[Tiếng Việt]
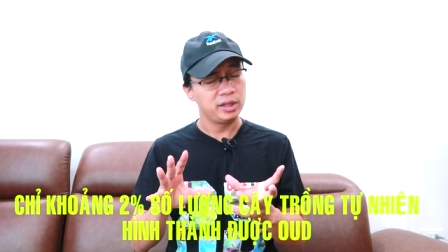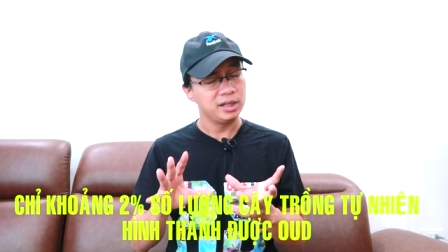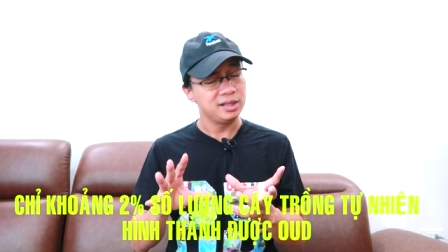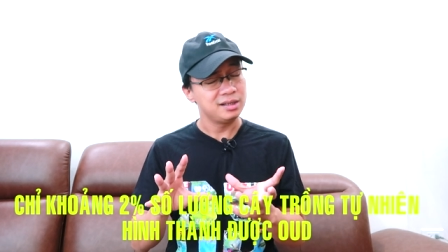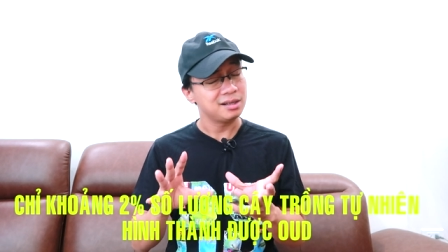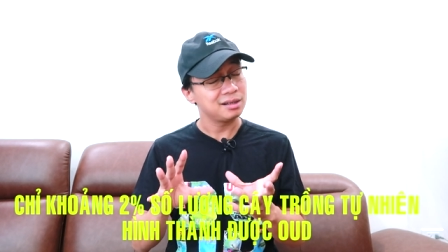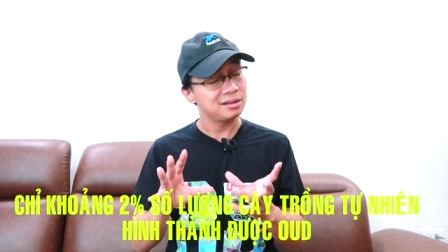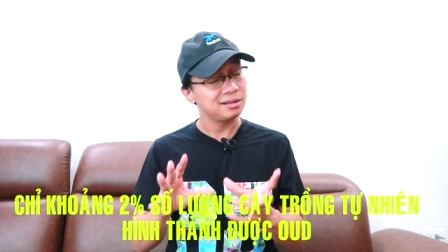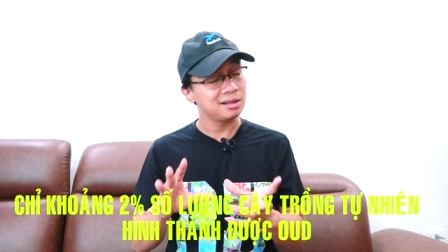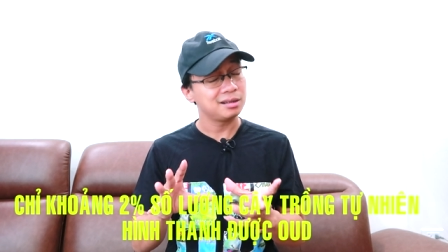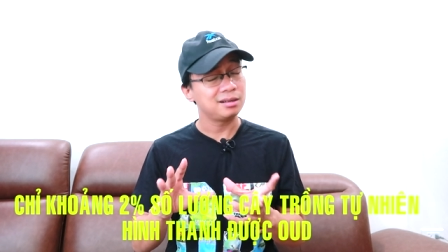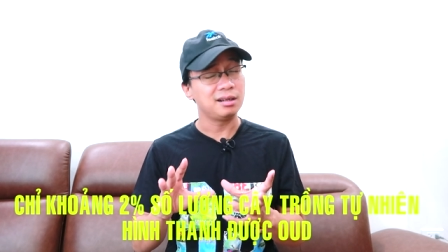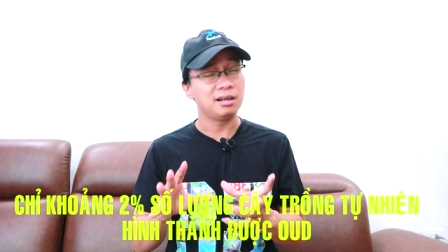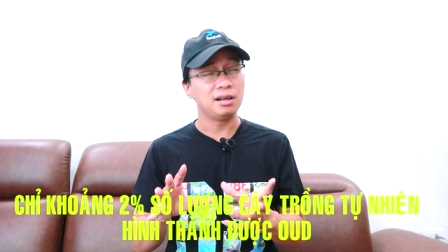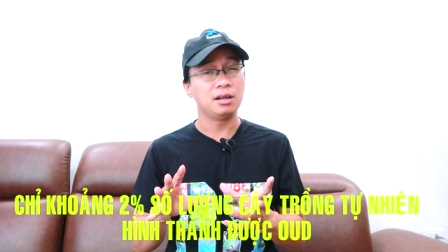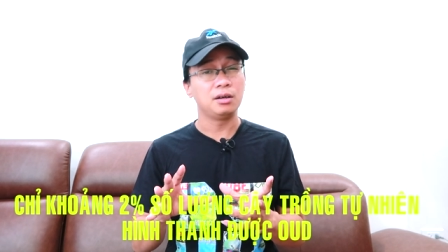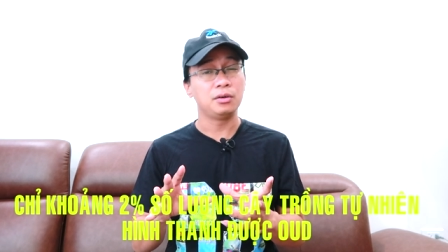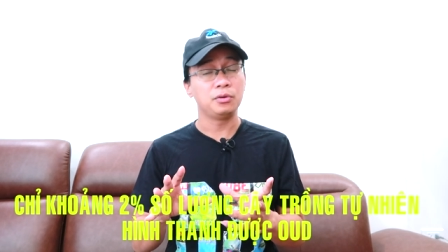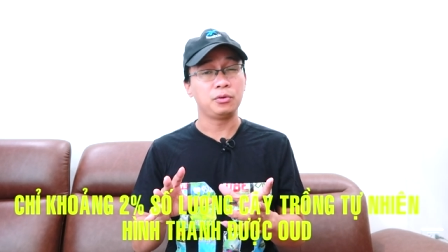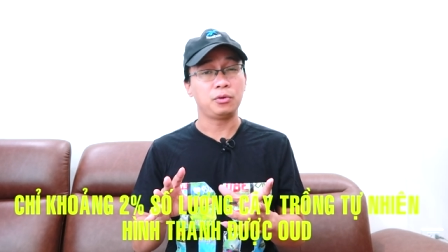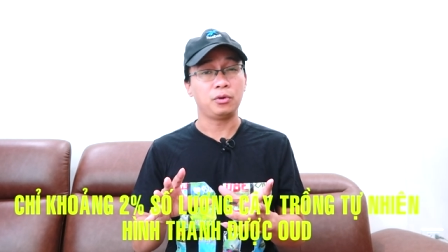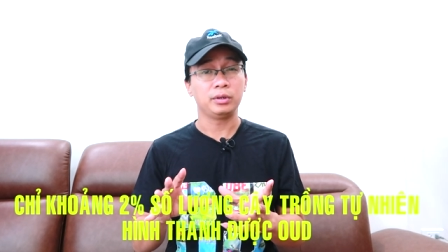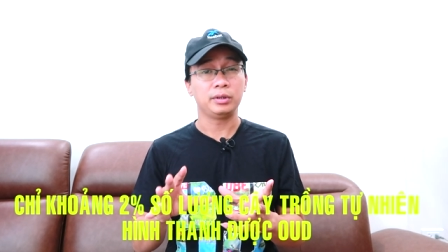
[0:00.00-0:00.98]
đôi khi rất
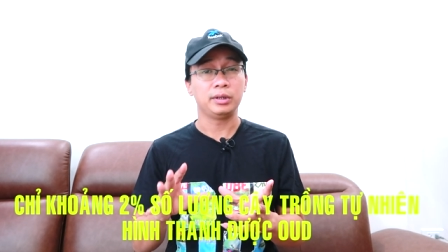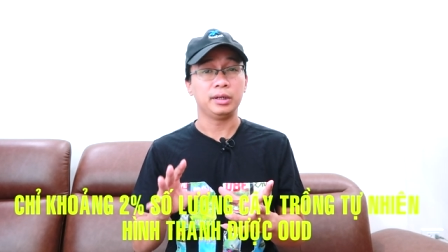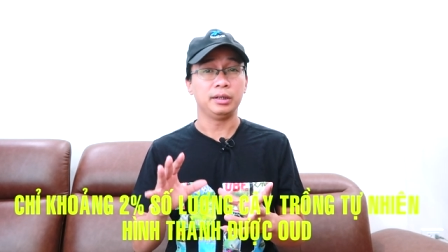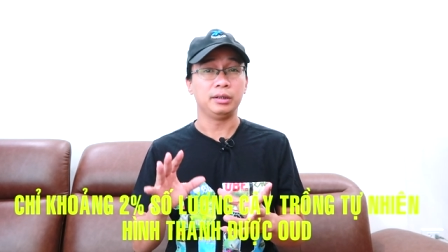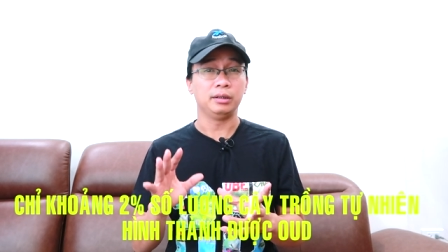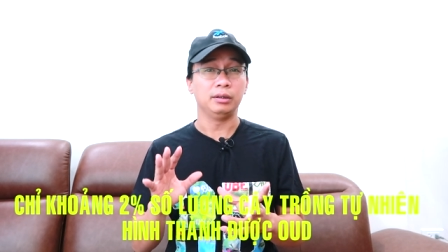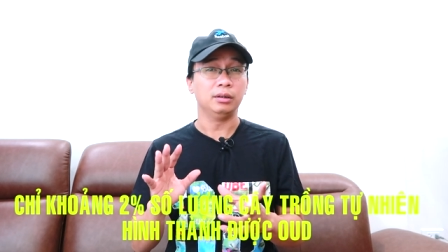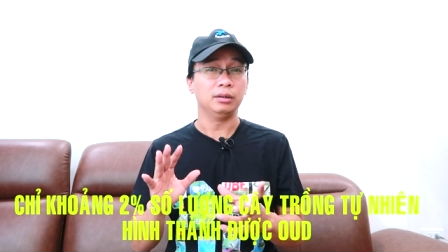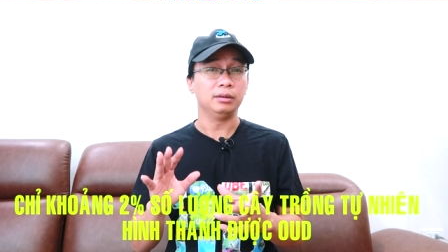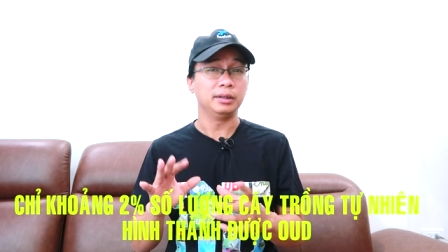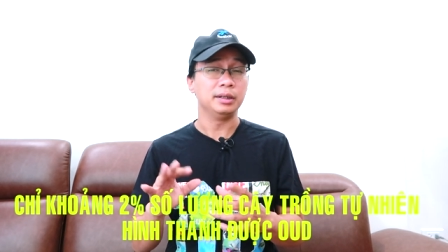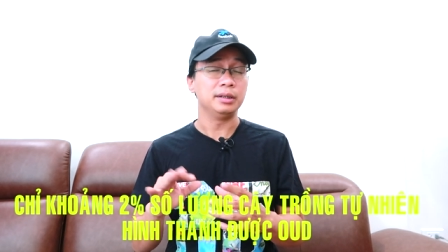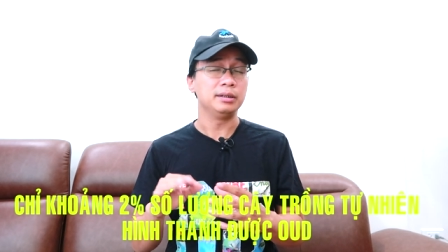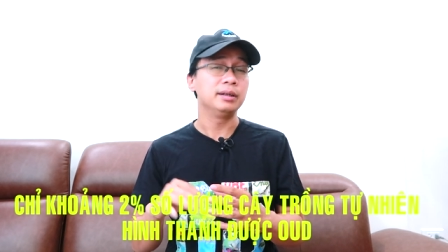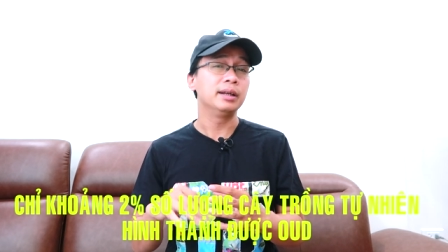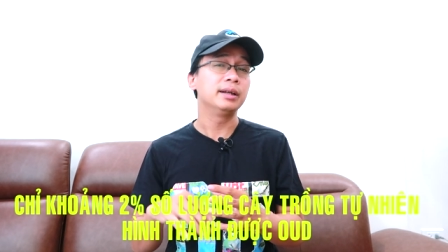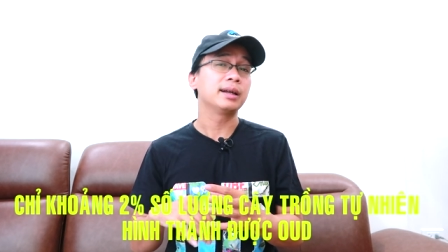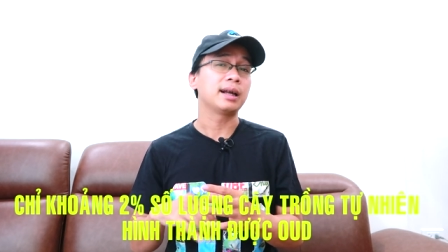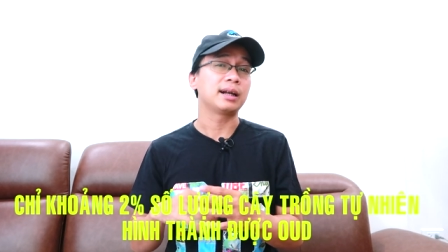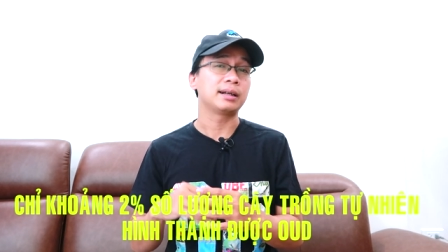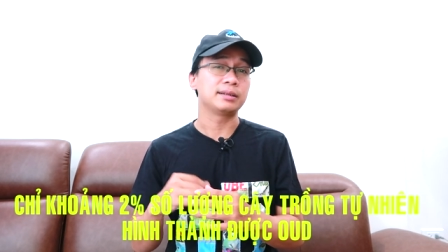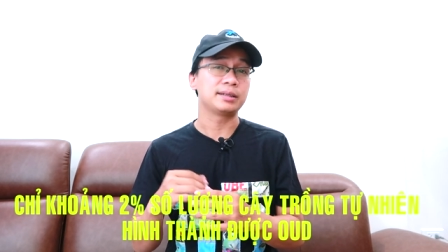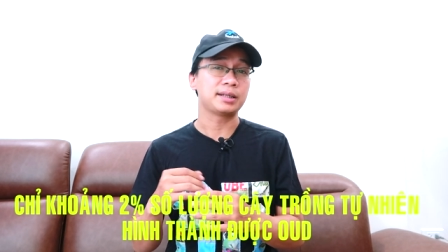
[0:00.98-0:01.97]
rất là lâu có thể
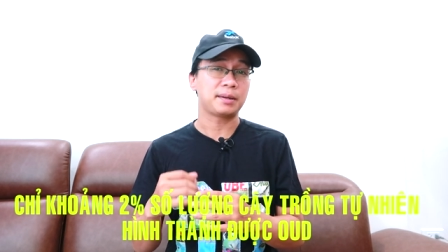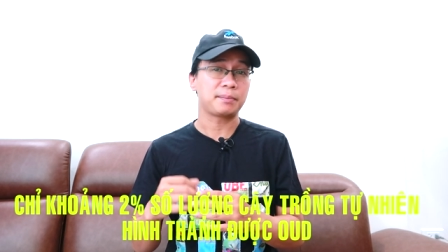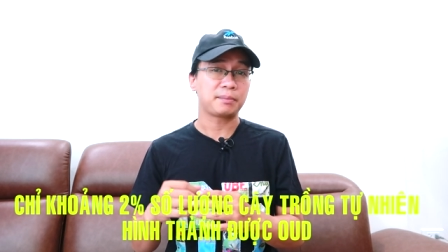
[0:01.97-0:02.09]
tính đến